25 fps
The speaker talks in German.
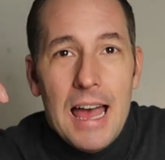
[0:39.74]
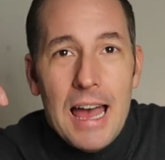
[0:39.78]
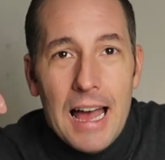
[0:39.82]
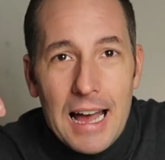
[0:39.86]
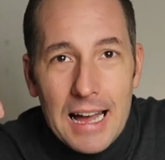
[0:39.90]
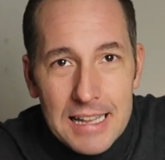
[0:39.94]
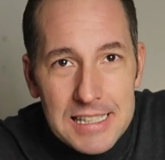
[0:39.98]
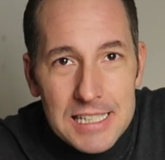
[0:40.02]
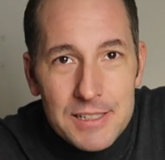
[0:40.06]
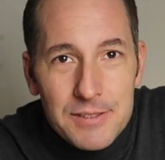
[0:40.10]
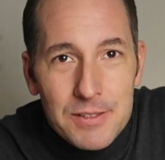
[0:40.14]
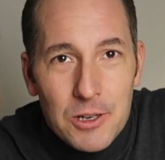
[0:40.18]

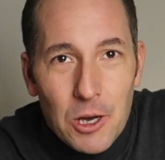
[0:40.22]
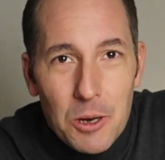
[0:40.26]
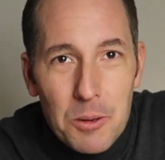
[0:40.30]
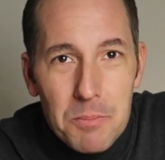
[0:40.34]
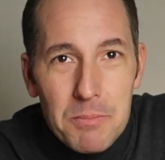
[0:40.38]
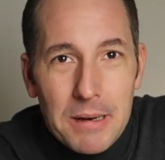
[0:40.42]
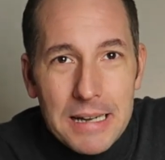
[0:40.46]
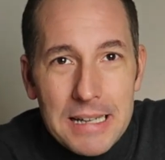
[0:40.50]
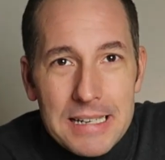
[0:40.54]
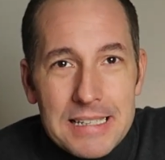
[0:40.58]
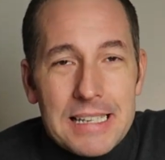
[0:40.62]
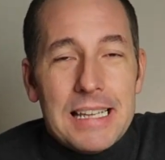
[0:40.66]
Herzlich willkommen
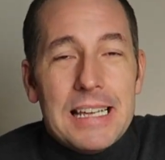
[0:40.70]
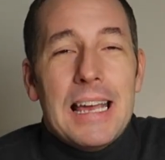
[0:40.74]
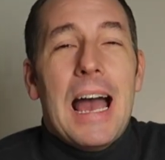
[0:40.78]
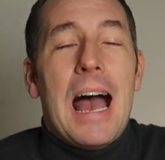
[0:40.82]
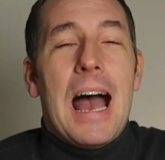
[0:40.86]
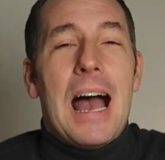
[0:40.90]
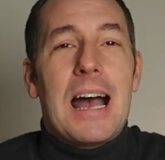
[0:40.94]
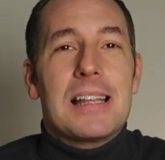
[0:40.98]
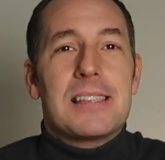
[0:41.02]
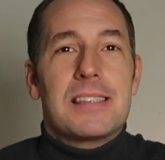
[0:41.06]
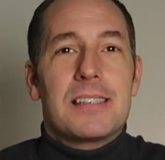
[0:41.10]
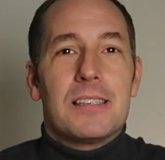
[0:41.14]
bei
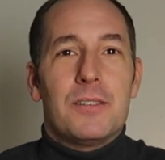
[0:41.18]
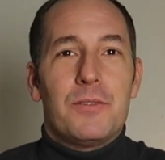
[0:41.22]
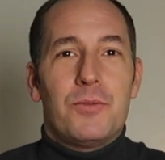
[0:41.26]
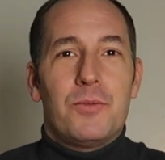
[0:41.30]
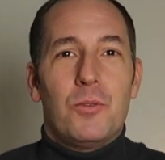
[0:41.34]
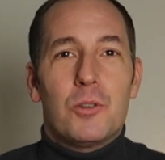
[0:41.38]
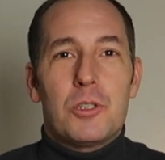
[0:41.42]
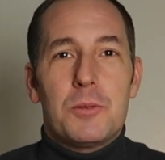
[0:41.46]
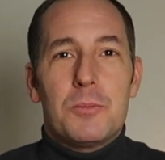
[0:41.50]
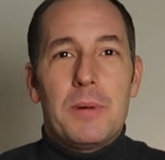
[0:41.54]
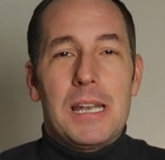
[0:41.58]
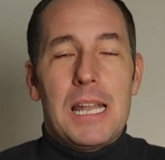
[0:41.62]
D18
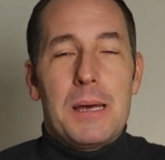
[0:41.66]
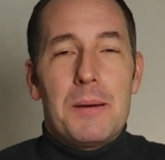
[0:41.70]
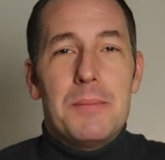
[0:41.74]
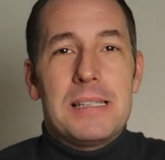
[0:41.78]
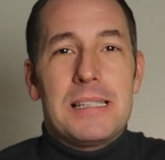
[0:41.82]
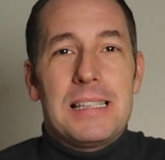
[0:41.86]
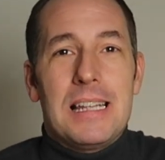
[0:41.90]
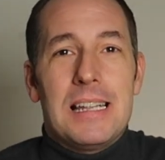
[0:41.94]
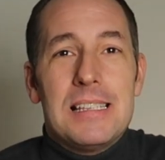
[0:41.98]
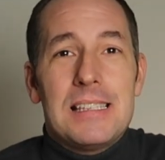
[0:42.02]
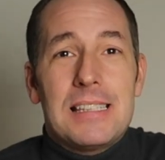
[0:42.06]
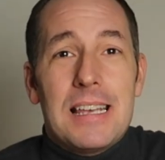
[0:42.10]
Foto. Mein Name
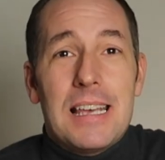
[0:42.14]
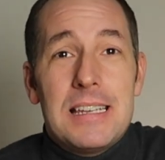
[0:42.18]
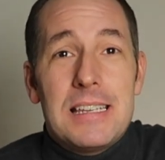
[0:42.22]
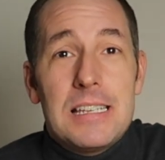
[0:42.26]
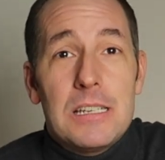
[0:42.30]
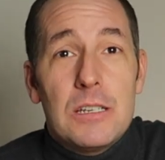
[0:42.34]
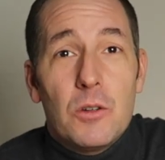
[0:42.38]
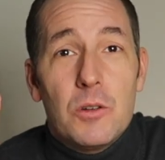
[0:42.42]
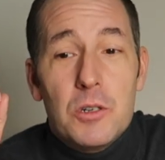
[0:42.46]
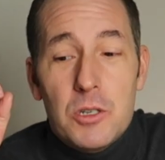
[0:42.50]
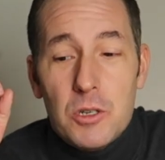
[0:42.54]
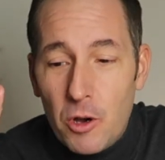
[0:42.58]
ist Dennis
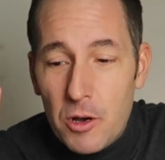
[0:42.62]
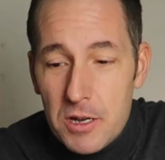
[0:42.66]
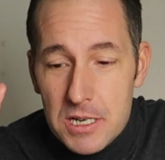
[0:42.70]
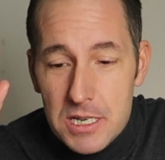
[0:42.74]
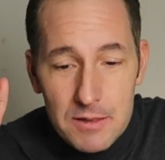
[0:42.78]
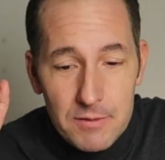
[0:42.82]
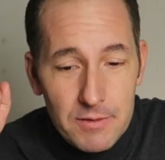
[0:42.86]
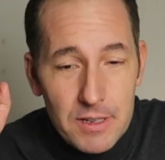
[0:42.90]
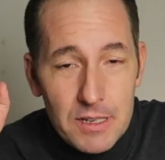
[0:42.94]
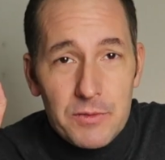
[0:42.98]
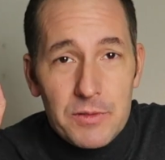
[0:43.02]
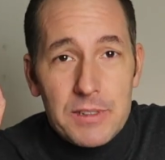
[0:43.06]
Ettin und
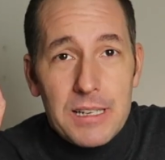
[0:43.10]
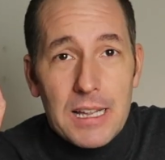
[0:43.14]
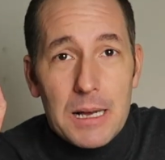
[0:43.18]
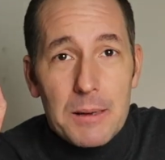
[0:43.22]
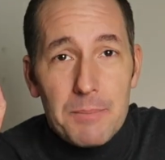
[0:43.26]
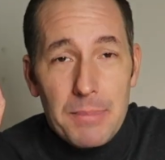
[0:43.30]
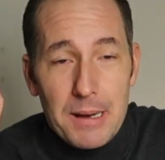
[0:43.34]
heute wird wieder